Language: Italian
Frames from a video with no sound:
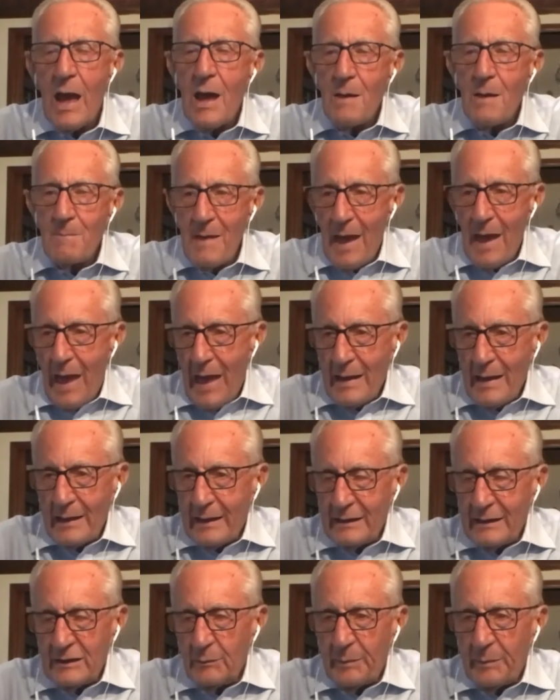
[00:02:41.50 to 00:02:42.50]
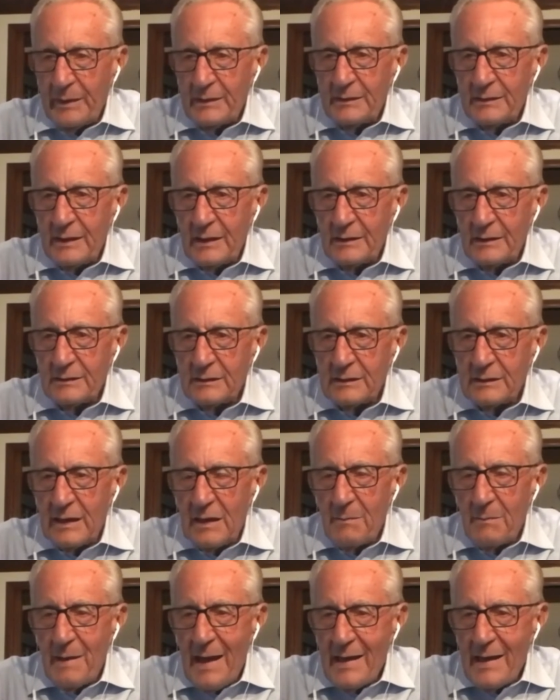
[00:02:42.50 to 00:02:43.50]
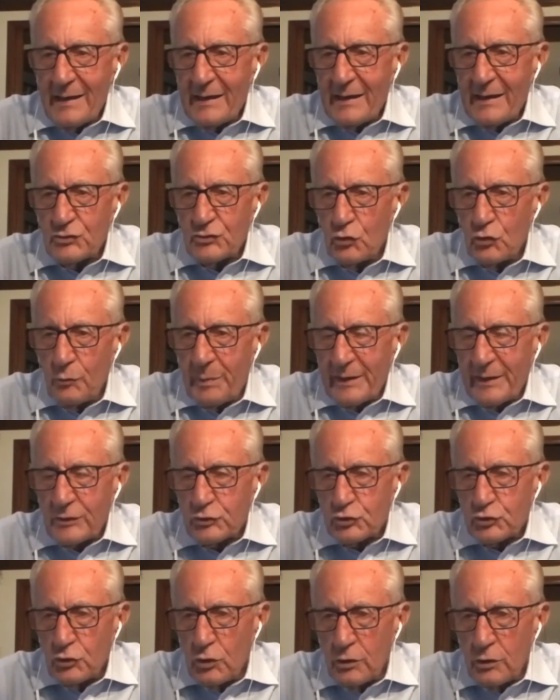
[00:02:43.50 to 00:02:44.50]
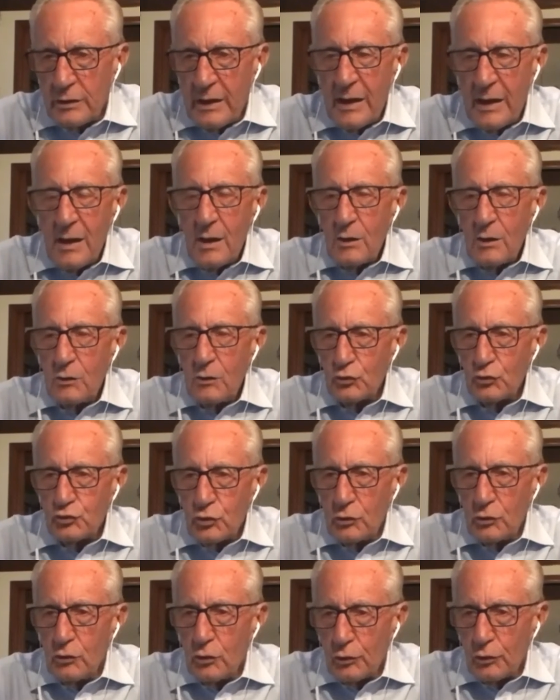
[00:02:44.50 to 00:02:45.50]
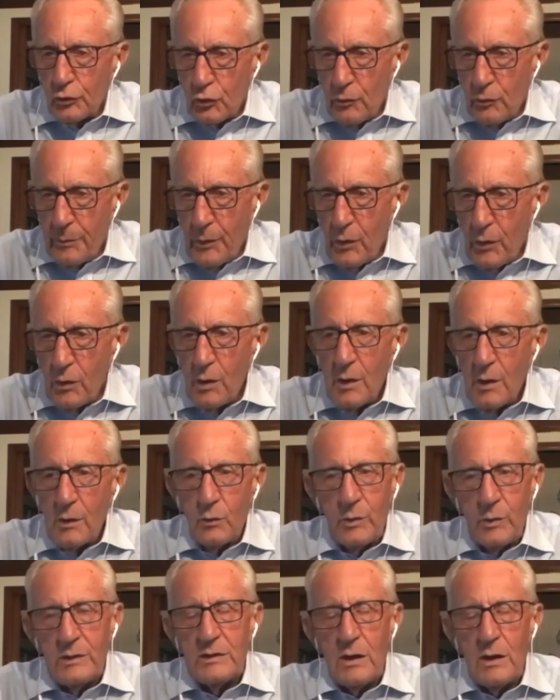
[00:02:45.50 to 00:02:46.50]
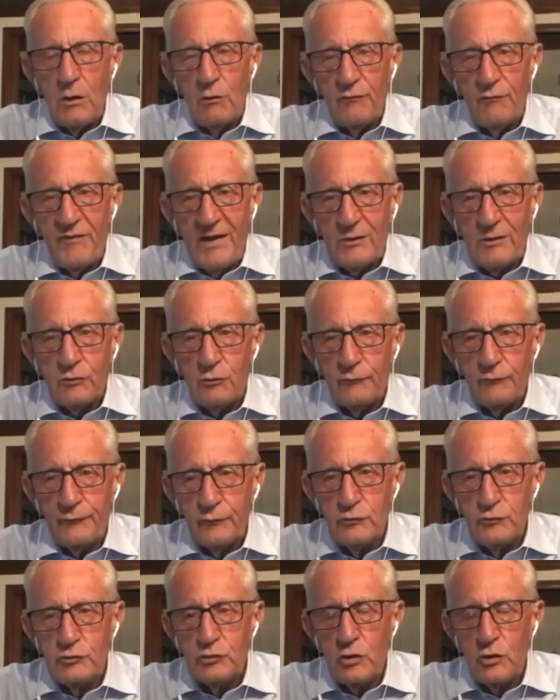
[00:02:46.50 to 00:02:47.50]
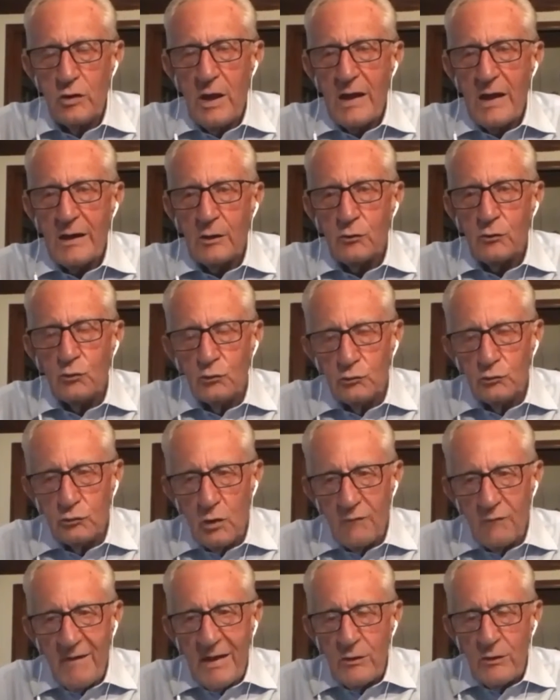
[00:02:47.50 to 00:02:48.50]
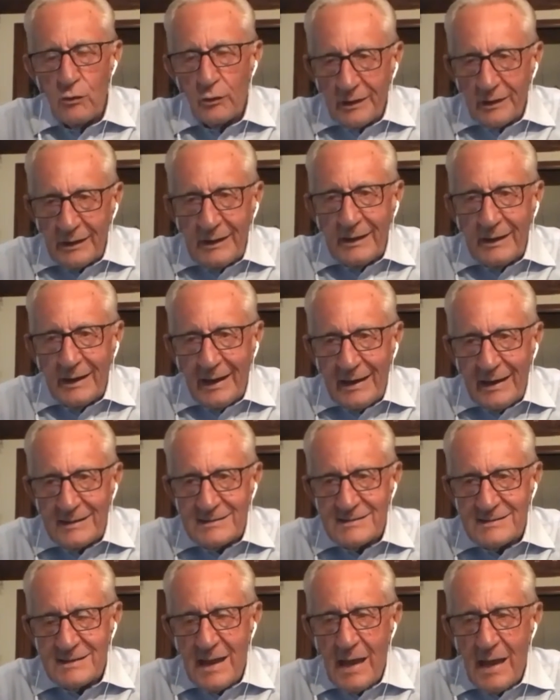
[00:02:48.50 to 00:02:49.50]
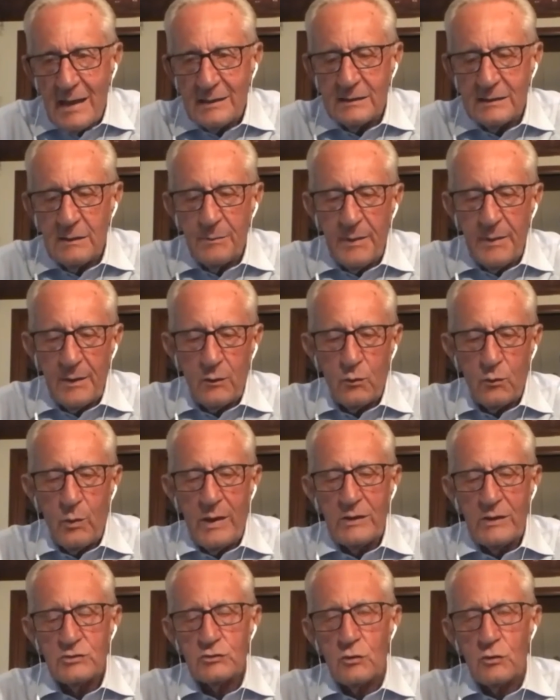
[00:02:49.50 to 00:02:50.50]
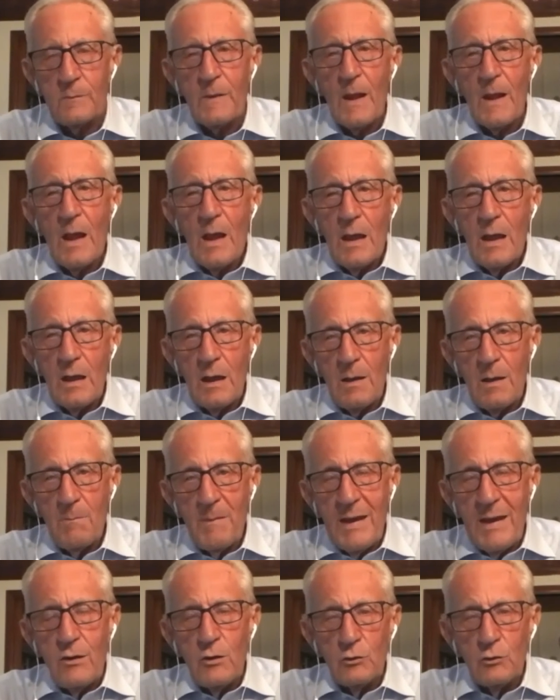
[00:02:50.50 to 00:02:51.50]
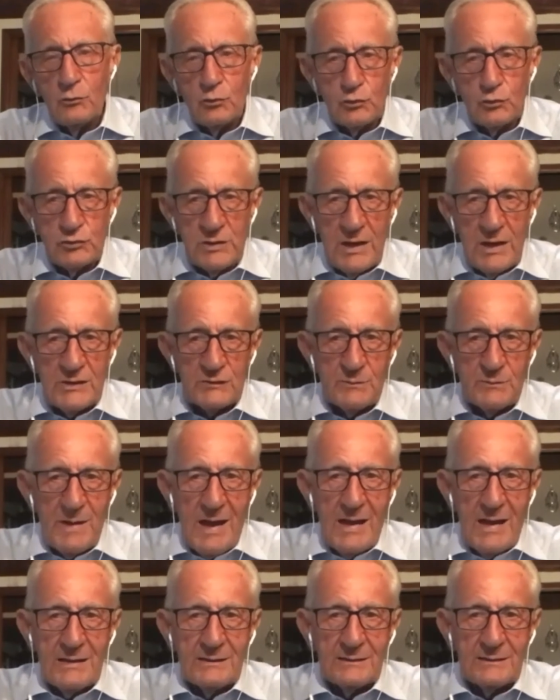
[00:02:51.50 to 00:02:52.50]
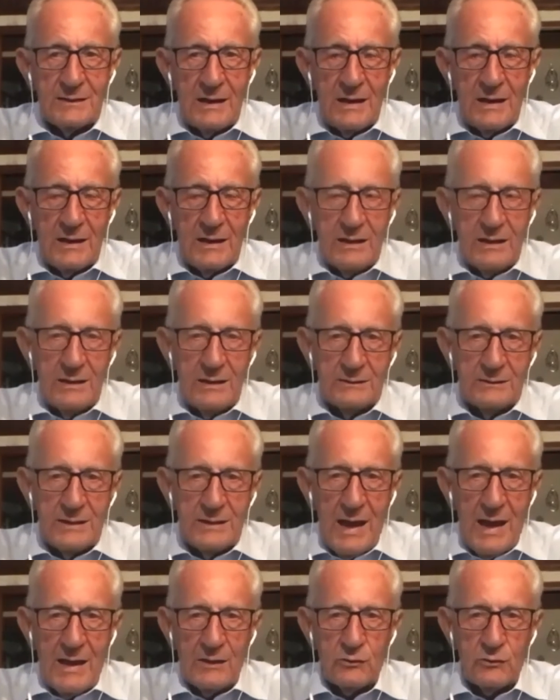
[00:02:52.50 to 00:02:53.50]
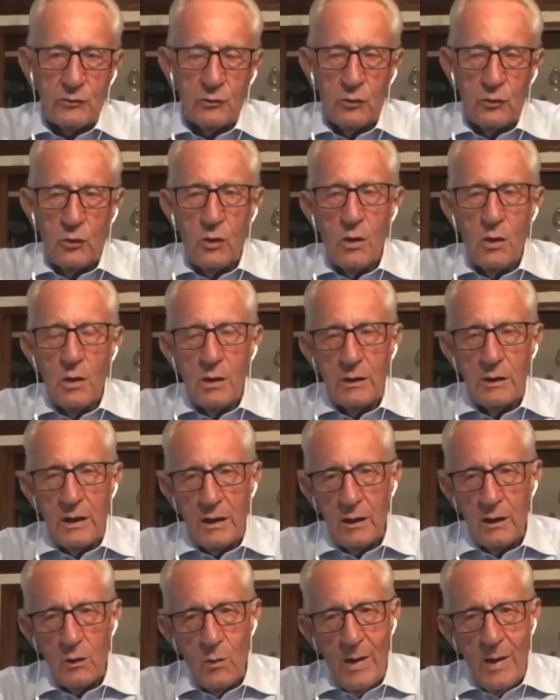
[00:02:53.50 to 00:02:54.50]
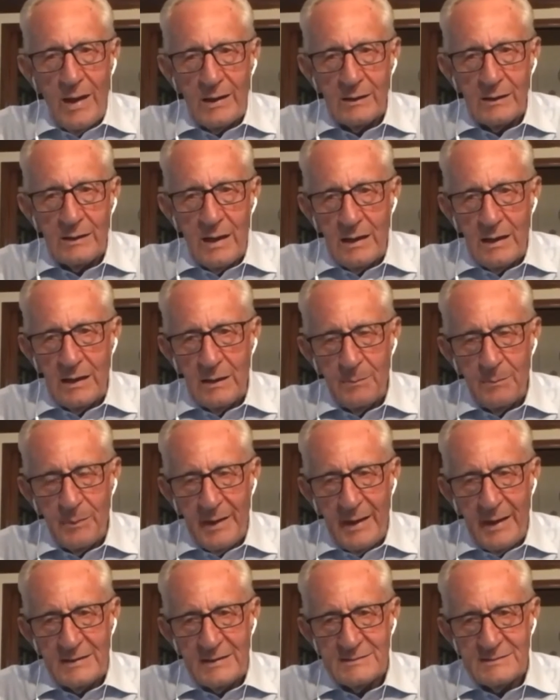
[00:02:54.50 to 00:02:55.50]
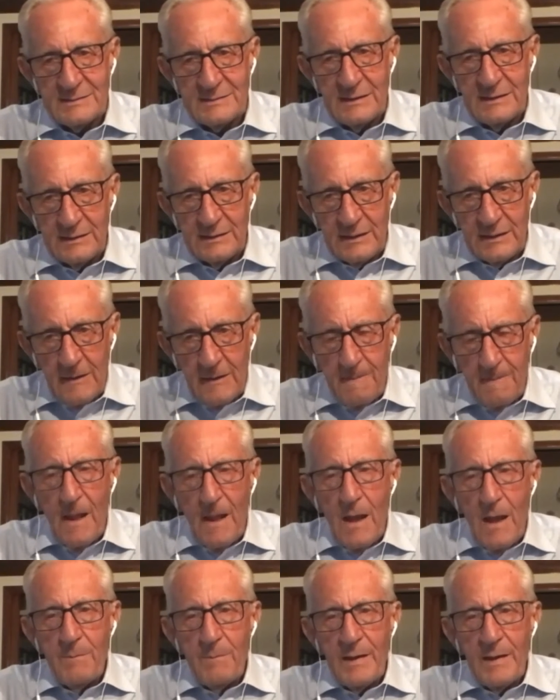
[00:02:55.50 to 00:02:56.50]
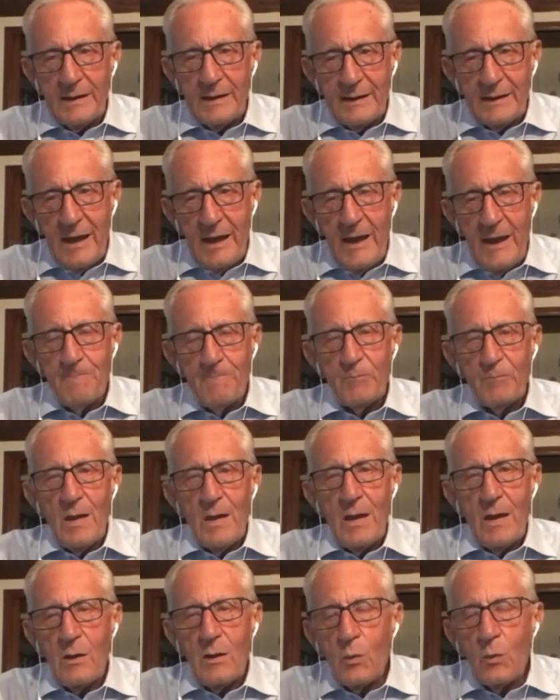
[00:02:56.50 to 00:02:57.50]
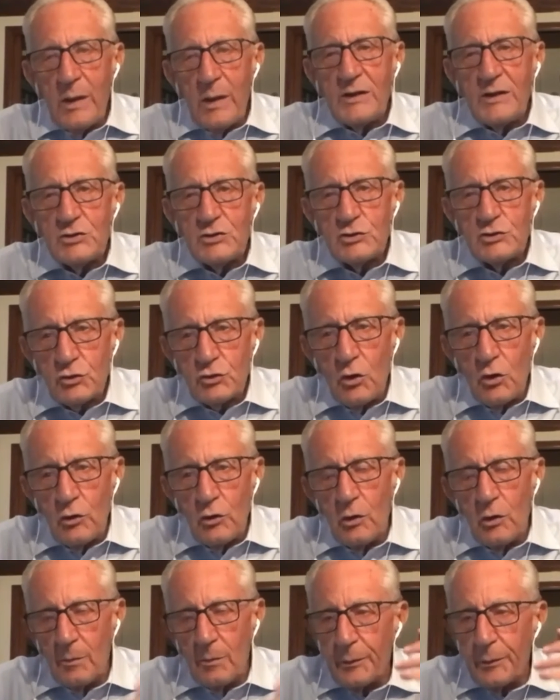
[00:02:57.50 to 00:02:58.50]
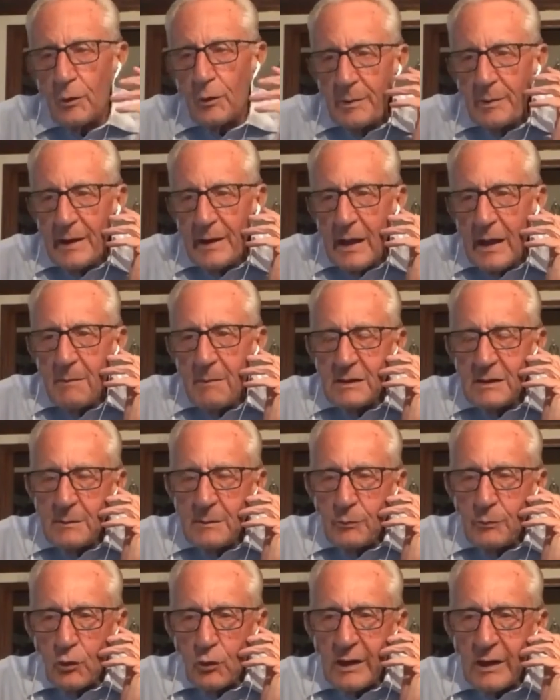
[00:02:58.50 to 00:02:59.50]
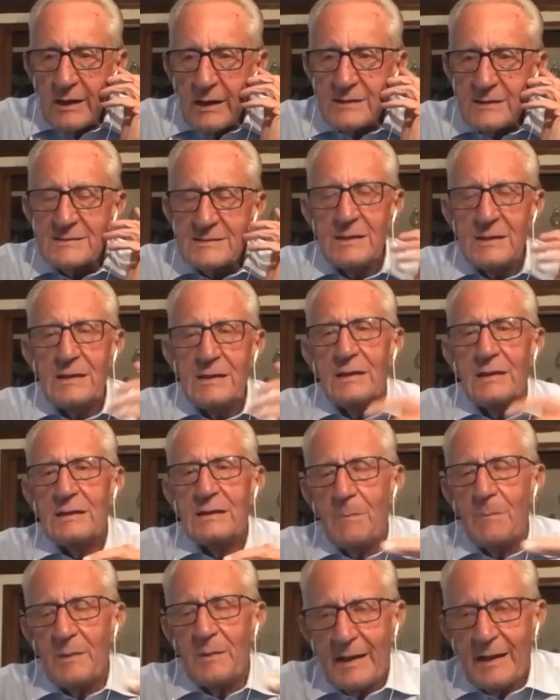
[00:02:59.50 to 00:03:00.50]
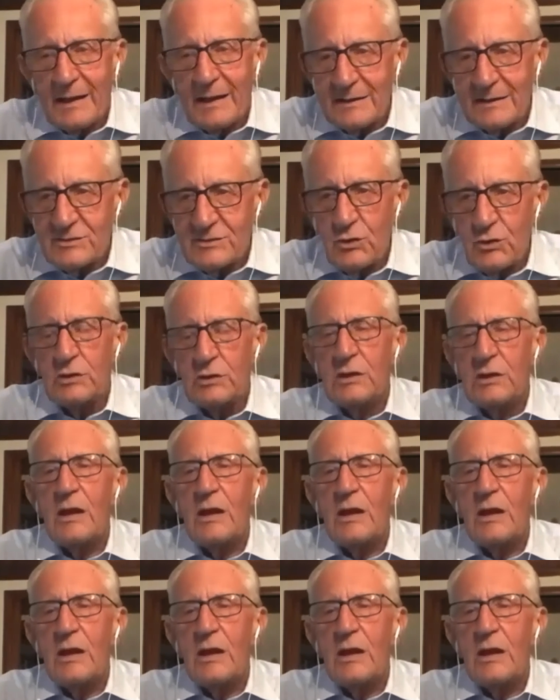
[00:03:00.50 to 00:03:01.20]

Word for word: ma anche i dipendenti delle banche sono persone, non sono robot quindi hanno fatto funzionare tutto e vanno ringraziati per questo. Eh, meno entusiasmante il dato che riguarda i prestiti perché e qui ci sono problemi di burocrazia, di applicazione delle